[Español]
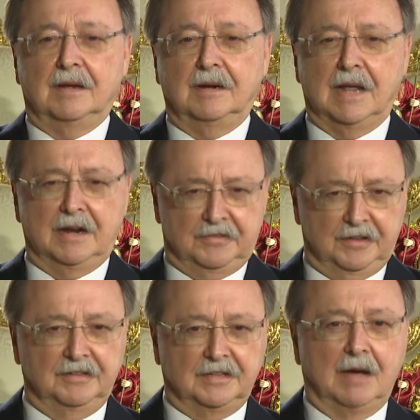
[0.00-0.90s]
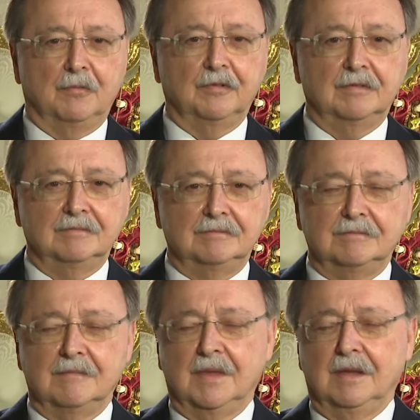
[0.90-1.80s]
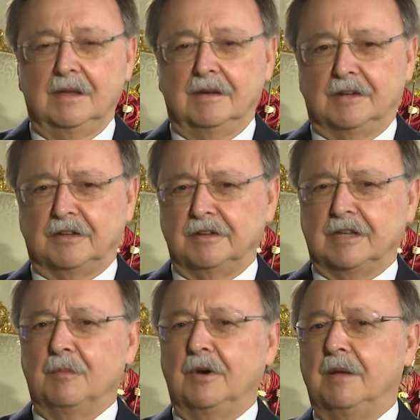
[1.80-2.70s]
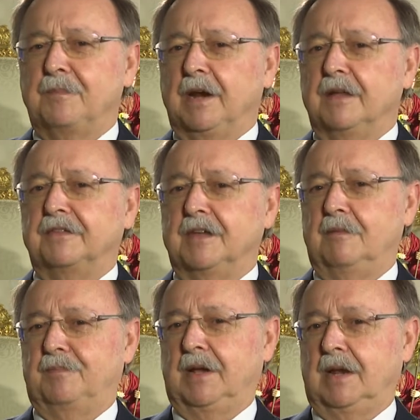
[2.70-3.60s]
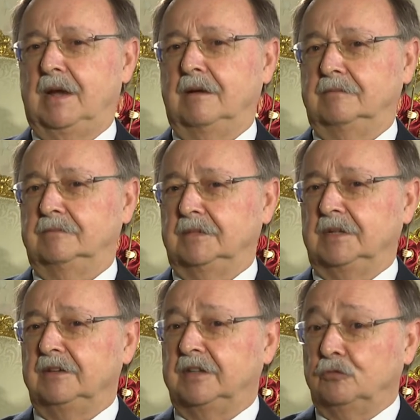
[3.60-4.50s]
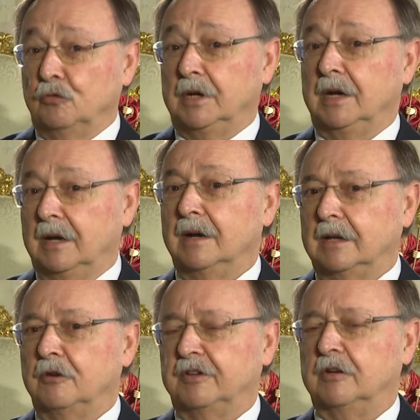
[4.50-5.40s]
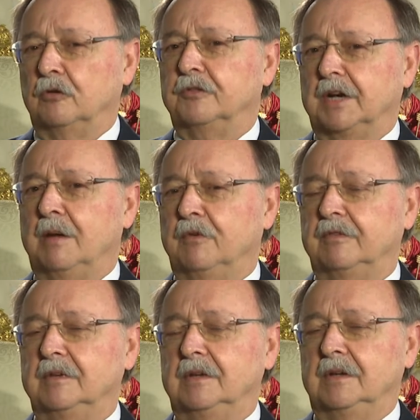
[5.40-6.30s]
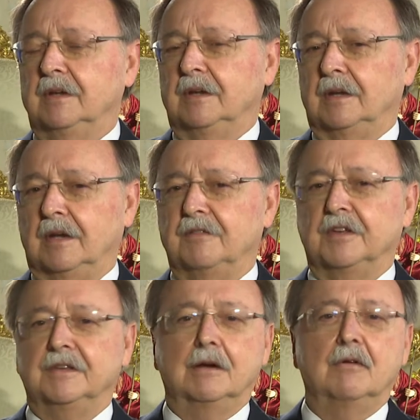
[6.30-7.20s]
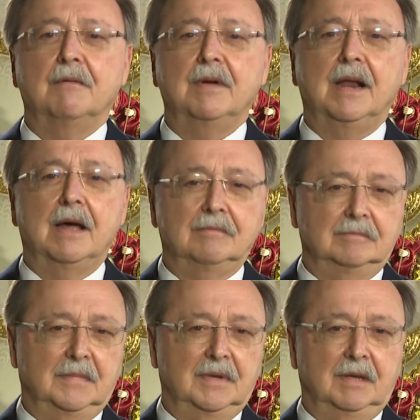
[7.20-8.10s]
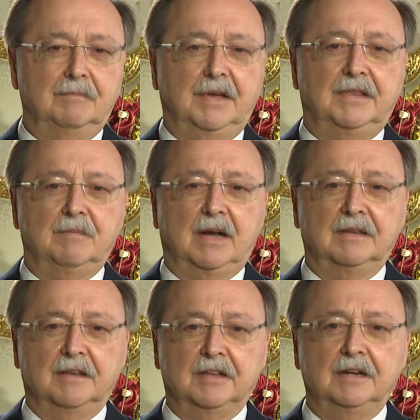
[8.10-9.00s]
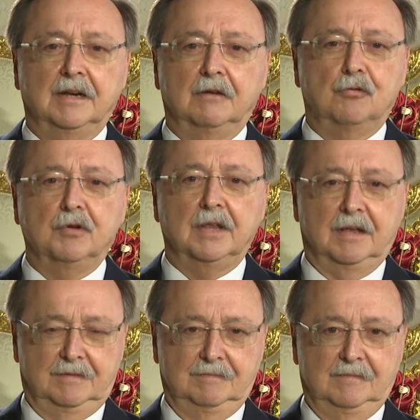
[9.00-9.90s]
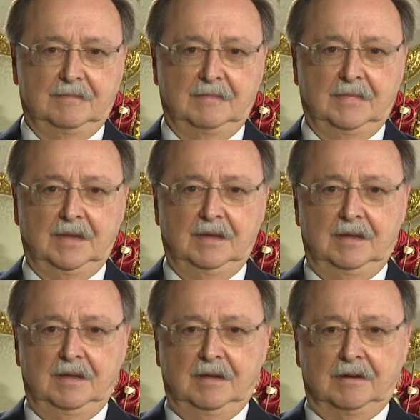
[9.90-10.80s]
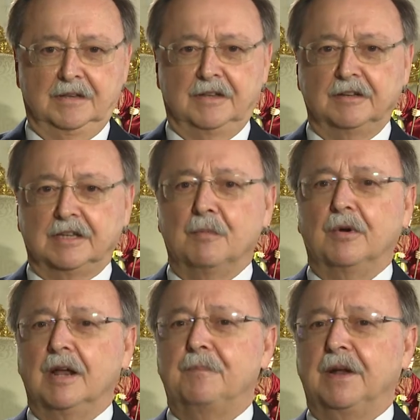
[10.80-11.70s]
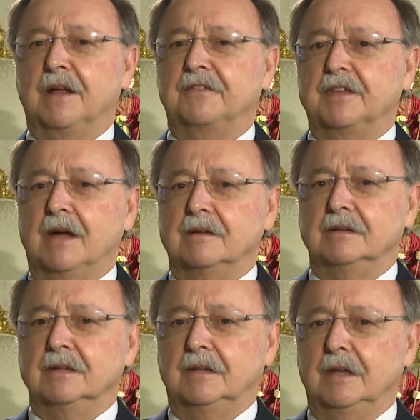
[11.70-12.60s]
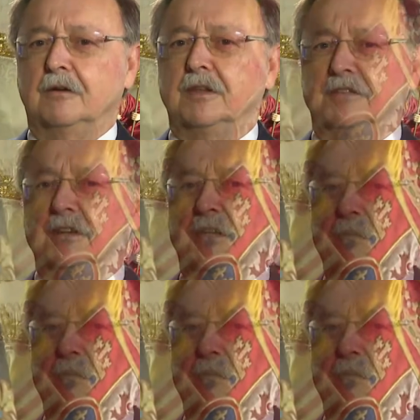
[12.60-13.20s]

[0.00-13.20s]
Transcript: La necesitamos. Necesitamos la esperanza para, en este túnel en el que nos encontramos, encender una vela en vez de maldecir la oscuridad. Necesitamos la esperanza y quiero decir